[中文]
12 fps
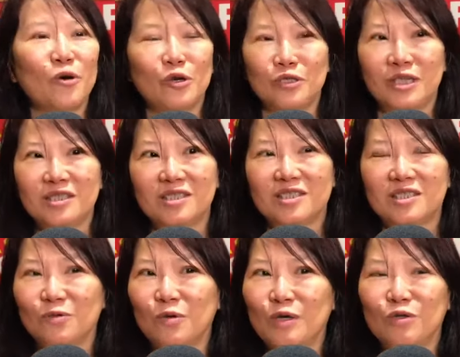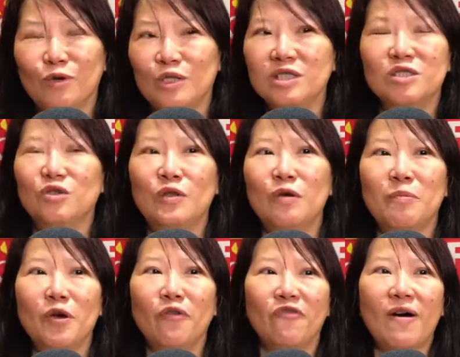我有一件事情，我我是绝对没
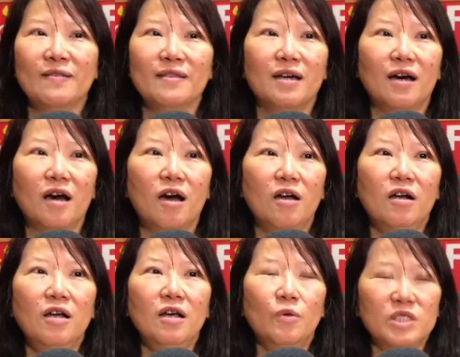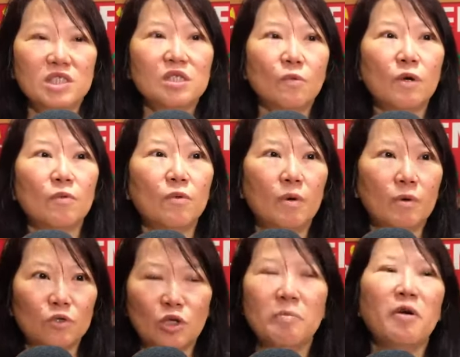有放的啊。嗯，我其实我我
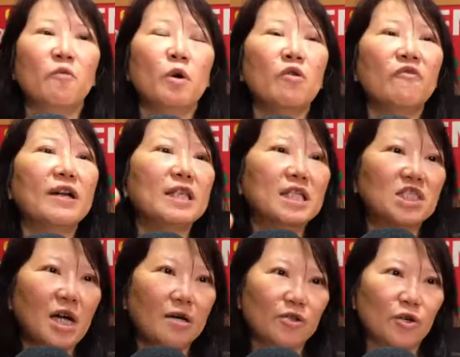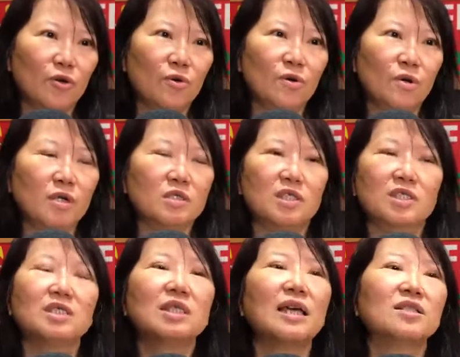绝对没有，我有放一点酱油。对，其
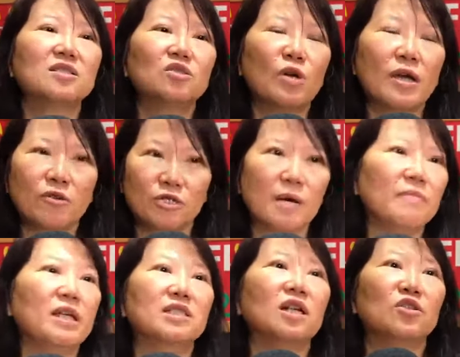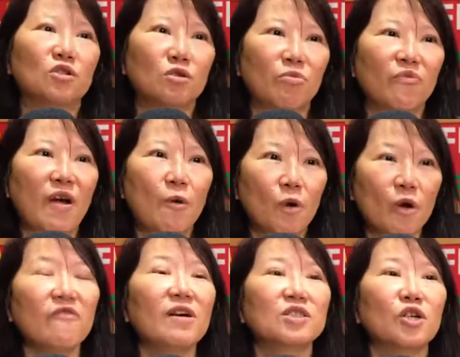实，在四川有时候他们连酱油都不放，我会
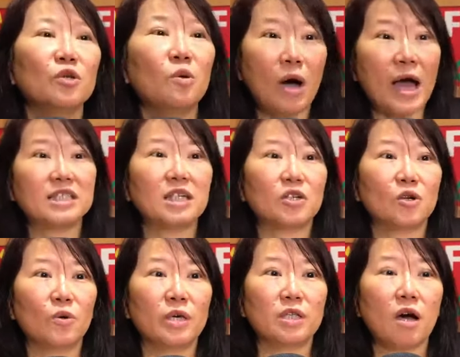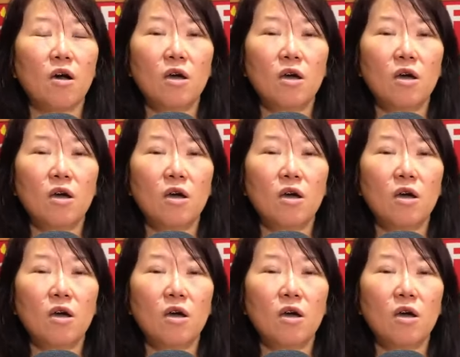放酱，因为我爱酱油味道。